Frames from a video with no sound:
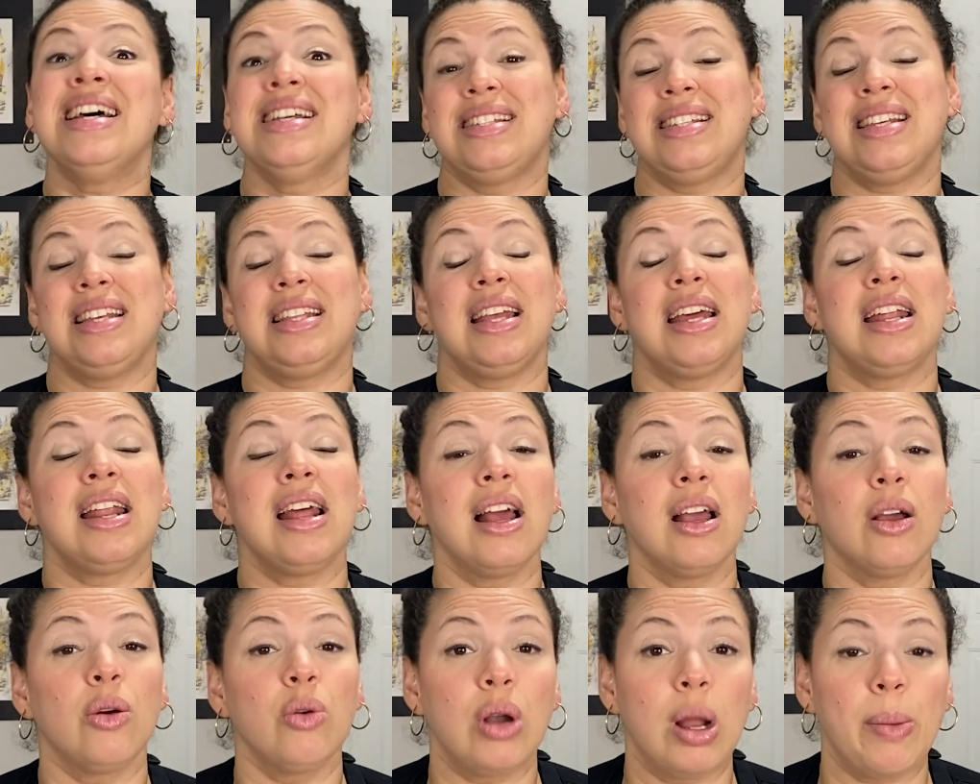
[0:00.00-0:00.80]
Si
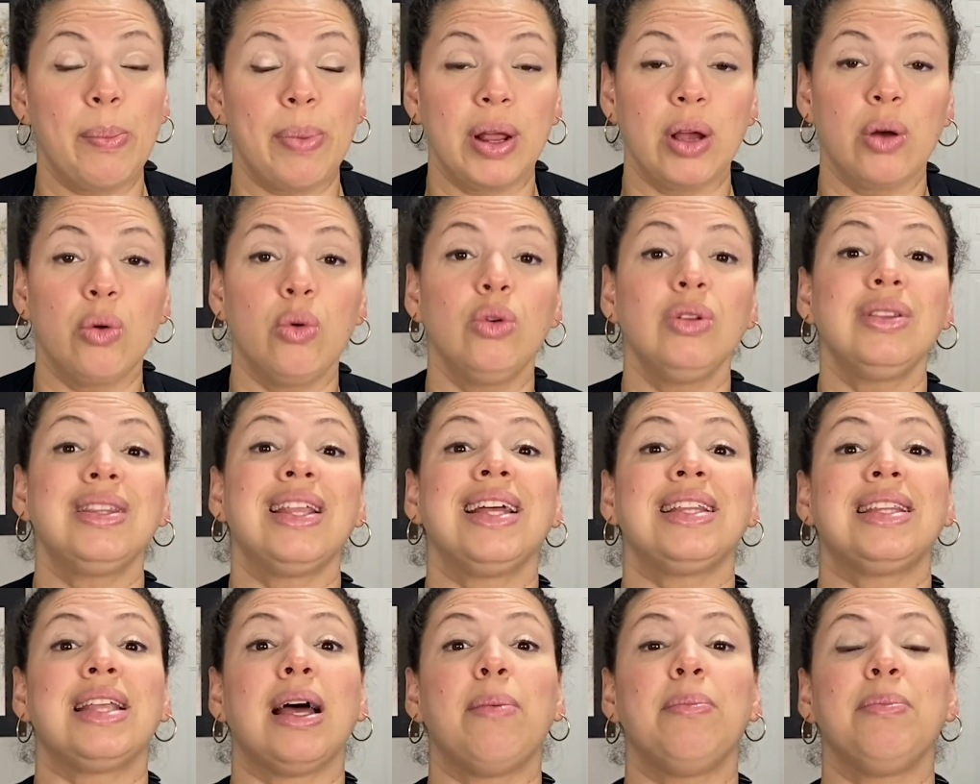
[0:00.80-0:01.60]
tienes alguna
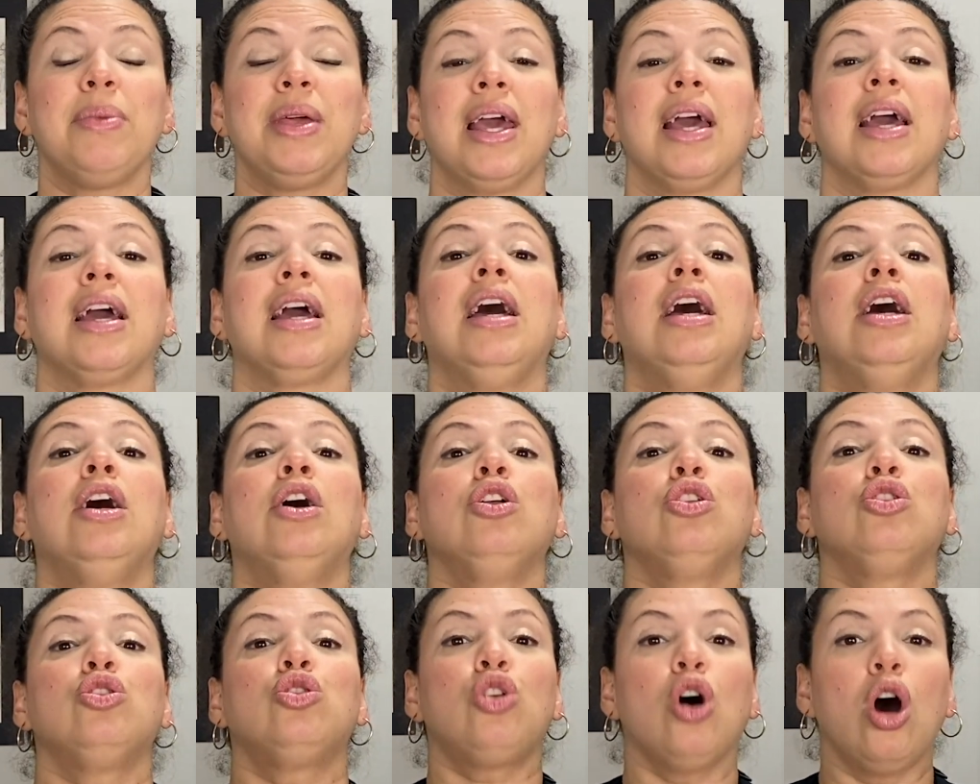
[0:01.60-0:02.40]
pregunta, también
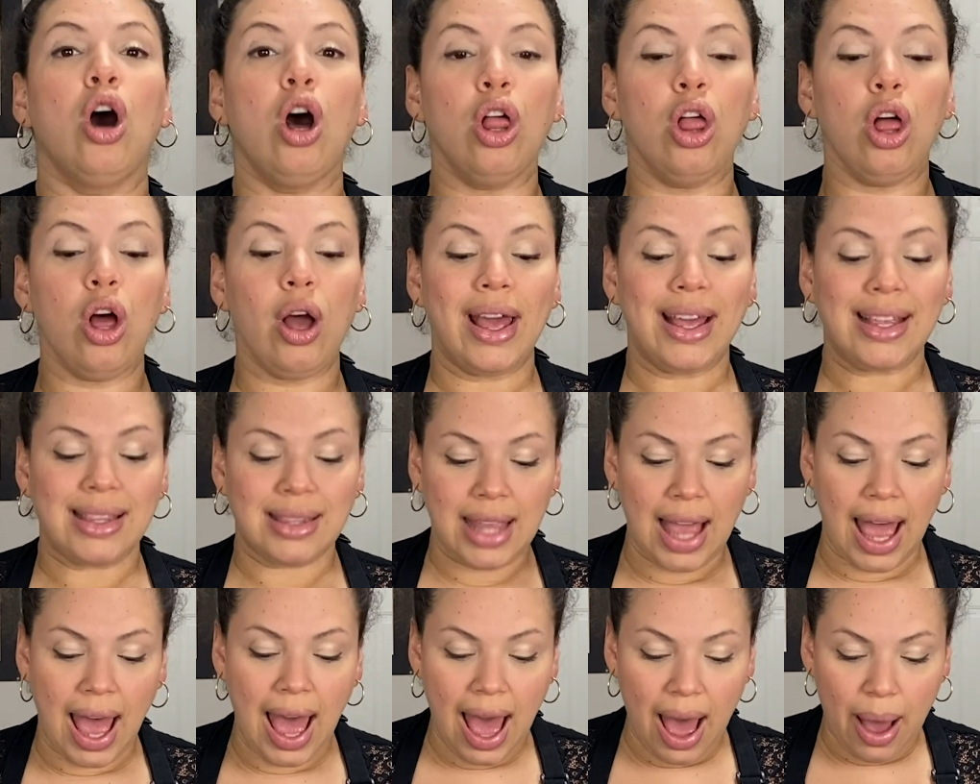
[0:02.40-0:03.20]
todo
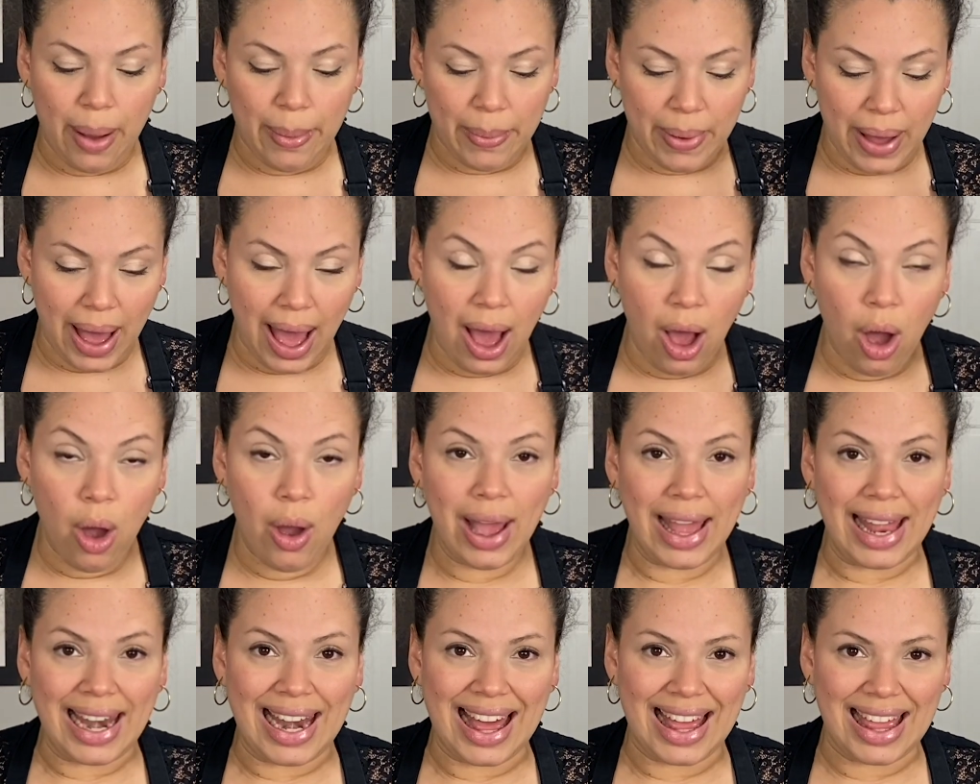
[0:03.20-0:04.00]
está abajo
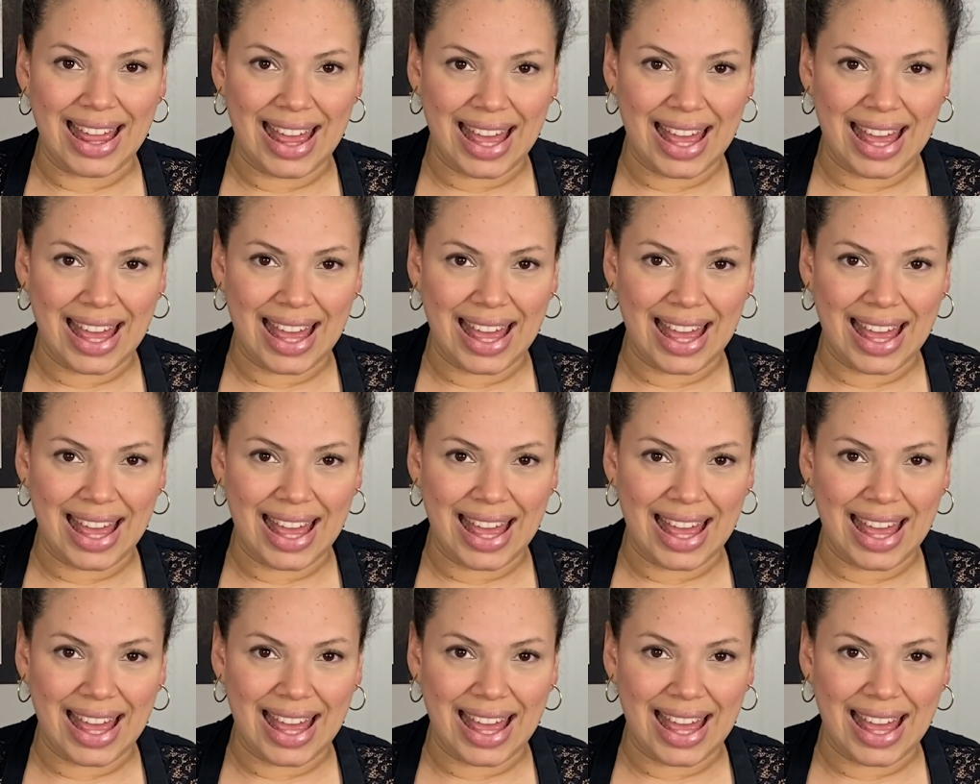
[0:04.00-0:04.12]
en la